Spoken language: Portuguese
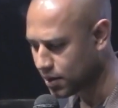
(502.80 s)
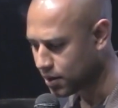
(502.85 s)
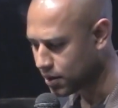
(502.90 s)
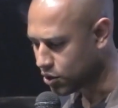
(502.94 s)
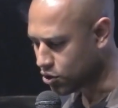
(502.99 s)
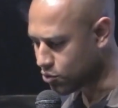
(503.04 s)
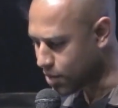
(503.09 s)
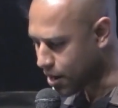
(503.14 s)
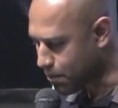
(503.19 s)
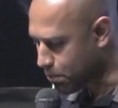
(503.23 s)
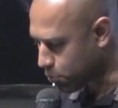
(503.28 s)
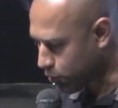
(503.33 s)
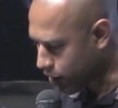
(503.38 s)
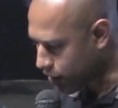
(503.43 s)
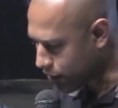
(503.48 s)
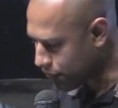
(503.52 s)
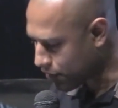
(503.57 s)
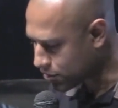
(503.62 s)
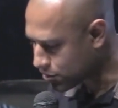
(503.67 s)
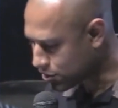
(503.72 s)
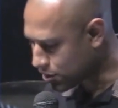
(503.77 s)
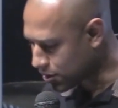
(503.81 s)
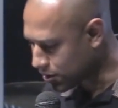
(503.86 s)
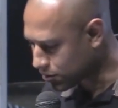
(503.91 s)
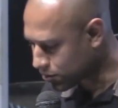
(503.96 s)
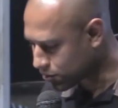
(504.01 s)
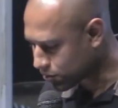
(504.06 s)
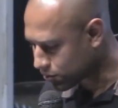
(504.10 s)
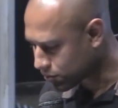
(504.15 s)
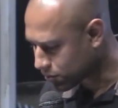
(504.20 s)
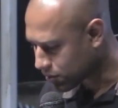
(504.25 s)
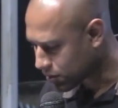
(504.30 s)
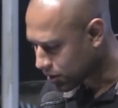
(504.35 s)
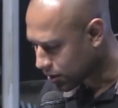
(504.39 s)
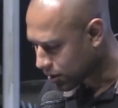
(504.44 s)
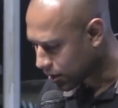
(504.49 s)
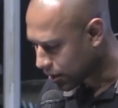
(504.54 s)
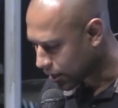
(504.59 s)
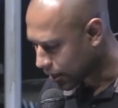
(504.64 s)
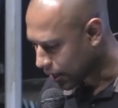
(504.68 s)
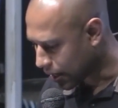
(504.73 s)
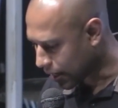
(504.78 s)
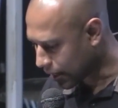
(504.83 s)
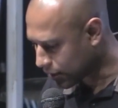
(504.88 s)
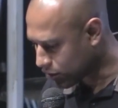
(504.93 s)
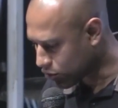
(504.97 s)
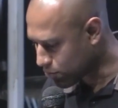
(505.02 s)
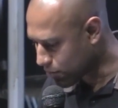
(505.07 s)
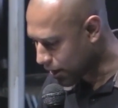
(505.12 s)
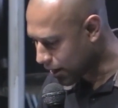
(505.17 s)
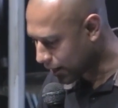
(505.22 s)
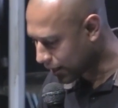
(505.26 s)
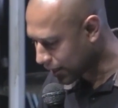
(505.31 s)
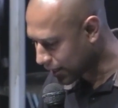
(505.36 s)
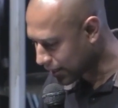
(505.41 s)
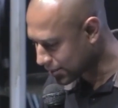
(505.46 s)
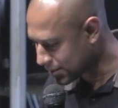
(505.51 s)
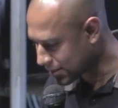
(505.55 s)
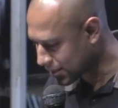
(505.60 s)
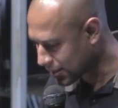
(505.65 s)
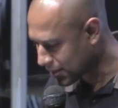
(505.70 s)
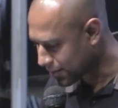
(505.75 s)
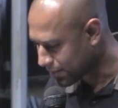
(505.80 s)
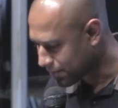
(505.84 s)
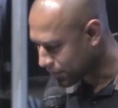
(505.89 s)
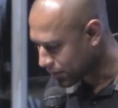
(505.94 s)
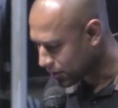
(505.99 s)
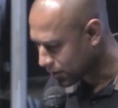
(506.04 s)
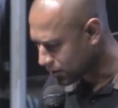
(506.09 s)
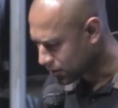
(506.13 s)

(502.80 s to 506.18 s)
E uma prova disso é que uma igreja